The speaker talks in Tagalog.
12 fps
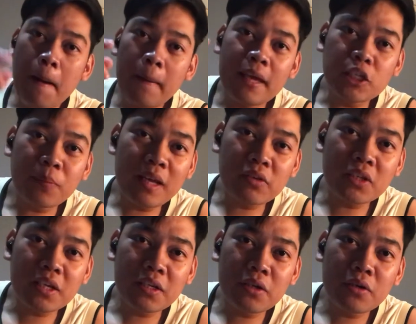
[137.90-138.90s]
explain ko sa
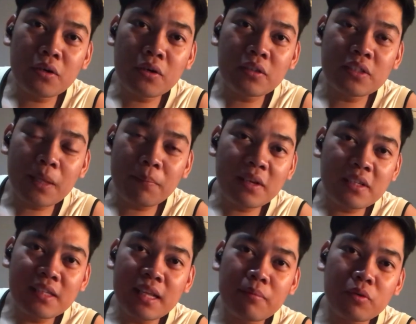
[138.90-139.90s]
inyo step by
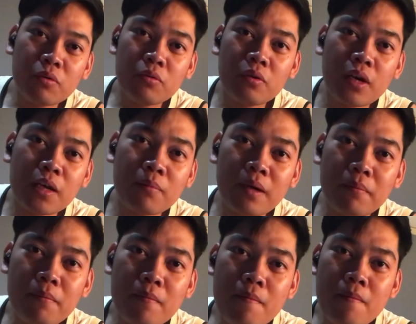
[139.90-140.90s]
step kung ano bang
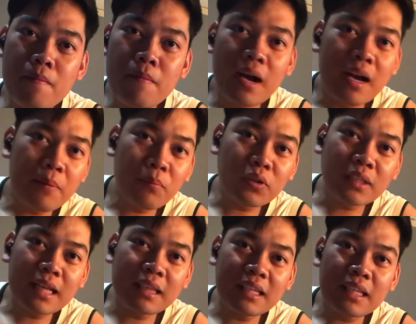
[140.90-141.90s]
mga
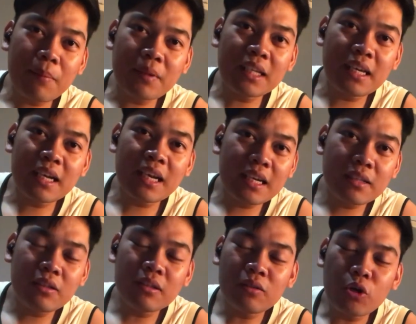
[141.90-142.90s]
importanteng dapat ilagay
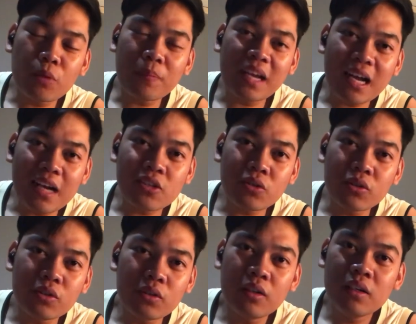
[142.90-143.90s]
or pagkakasunod
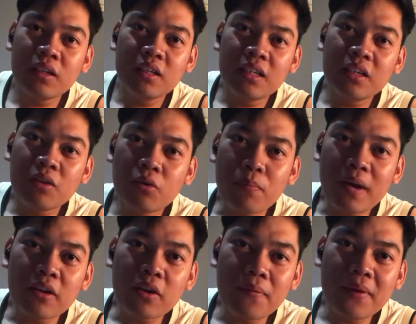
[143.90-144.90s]
kung
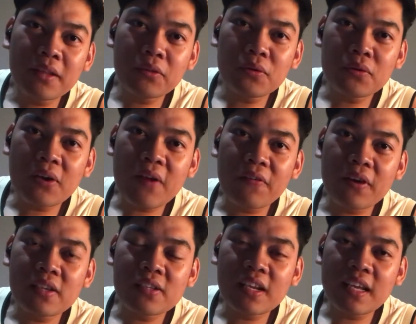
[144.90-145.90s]
paano gawin tong
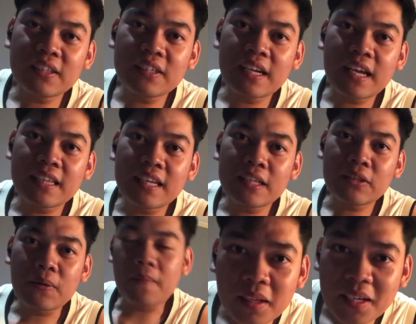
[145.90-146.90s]
reference letter natin na
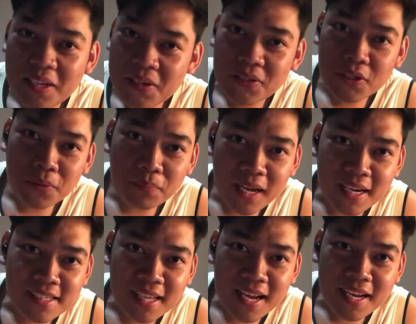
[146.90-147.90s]
to. So para
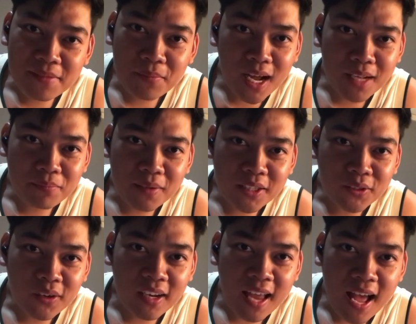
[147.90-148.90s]
saan at bakit ba ito
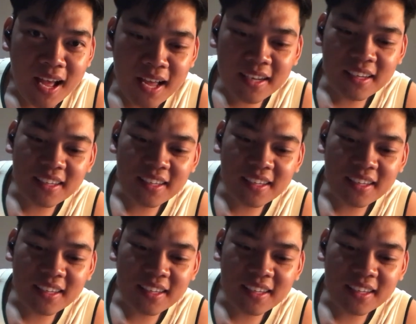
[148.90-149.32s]
kailangan?